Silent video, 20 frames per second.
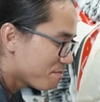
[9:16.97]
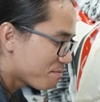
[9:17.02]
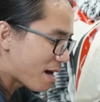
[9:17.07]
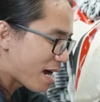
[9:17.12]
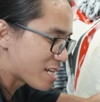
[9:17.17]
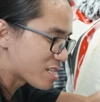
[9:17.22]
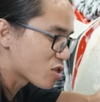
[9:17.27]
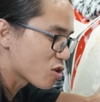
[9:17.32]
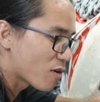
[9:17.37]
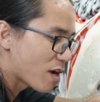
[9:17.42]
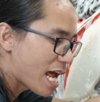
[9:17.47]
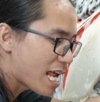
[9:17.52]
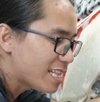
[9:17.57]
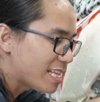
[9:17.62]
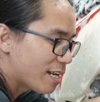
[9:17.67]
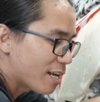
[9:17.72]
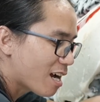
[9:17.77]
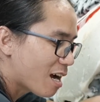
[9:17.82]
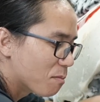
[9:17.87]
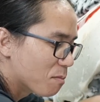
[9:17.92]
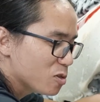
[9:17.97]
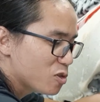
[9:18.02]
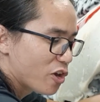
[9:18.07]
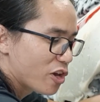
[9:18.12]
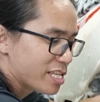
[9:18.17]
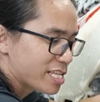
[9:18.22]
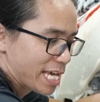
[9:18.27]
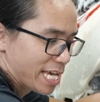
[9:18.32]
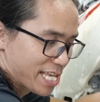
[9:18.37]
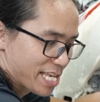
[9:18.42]
Mà Sonax thì nó không có
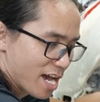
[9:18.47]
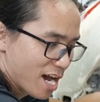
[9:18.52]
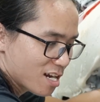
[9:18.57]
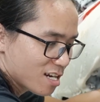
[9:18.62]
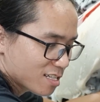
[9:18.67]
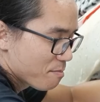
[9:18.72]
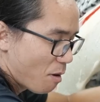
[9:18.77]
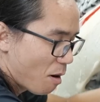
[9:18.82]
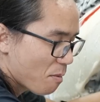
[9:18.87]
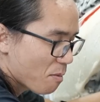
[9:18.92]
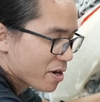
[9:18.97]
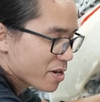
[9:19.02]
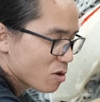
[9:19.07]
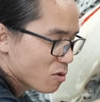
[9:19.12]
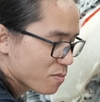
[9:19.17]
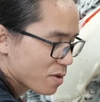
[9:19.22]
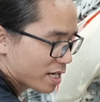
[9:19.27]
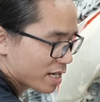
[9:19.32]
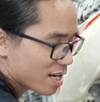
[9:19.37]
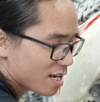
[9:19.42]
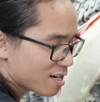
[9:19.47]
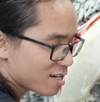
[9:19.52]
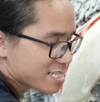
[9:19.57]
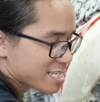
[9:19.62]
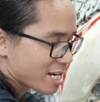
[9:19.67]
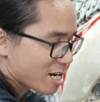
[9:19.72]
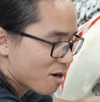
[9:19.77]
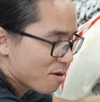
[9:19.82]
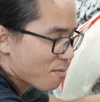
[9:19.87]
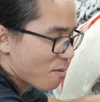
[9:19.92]
chuyên trị nhớt, mỗi một cái dung dịch đó nó
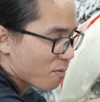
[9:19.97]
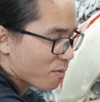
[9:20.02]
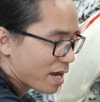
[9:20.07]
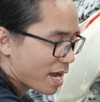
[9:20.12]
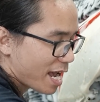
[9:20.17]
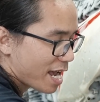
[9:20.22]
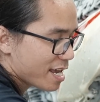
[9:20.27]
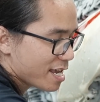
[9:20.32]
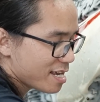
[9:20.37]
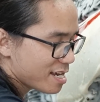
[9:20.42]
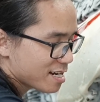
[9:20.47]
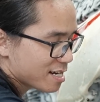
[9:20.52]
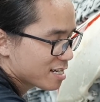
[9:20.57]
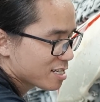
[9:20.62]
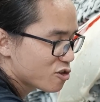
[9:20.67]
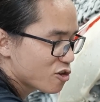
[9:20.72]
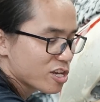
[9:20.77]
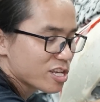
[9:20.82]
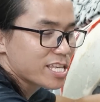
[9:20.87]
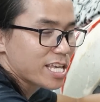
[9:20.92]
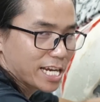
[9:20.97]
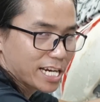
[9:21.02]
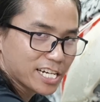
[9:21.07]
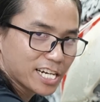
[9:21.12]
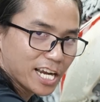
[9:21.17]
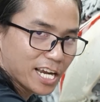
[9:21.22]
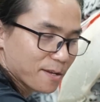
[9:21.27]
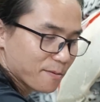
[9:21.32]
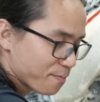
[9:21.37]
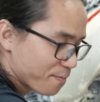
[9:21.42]
sẽ có một cái chuyên trị
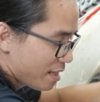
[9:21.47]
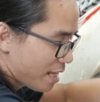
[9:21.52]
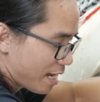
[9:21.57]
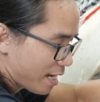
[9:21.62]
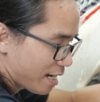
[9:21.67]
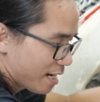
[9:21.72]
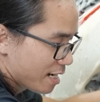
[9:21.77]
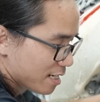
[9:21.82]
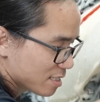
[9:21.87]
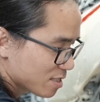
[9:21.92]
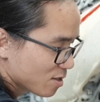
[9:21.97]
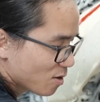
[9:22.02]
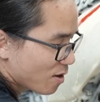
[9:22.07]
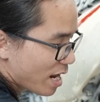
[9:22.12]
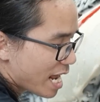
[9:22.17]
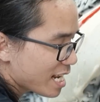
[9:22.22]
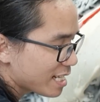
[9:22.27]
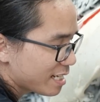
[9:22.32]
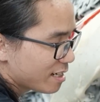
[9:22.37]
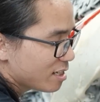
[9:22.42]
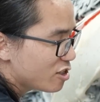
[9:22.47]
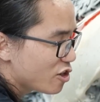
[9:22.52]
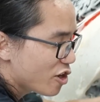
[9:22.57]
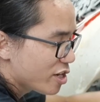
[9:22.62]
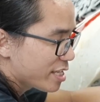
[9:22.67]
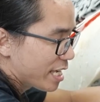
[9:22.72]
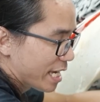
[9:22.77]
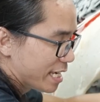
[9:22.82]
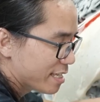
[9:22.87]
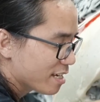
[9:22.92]
riêng. Thằng uh, Sonax này nó
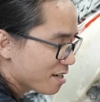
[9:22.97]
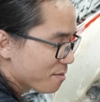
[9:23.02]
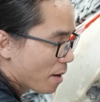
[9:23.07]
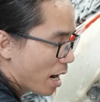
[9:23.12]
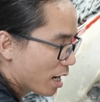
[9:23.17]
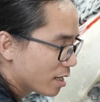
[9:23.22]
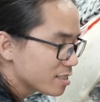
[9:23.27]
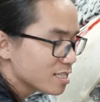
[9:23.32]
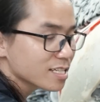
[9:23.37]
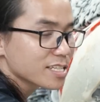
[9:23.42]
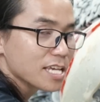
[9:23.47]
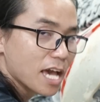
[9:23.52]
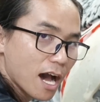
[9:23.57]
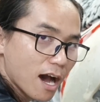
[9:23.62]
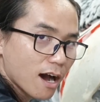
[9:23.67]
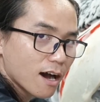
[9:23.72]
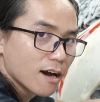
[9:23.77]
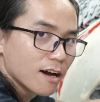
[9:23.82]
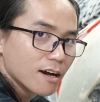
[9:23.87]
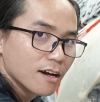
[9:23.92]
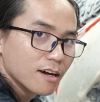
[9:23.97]
chuyên trị chất bẩn, chất dơ,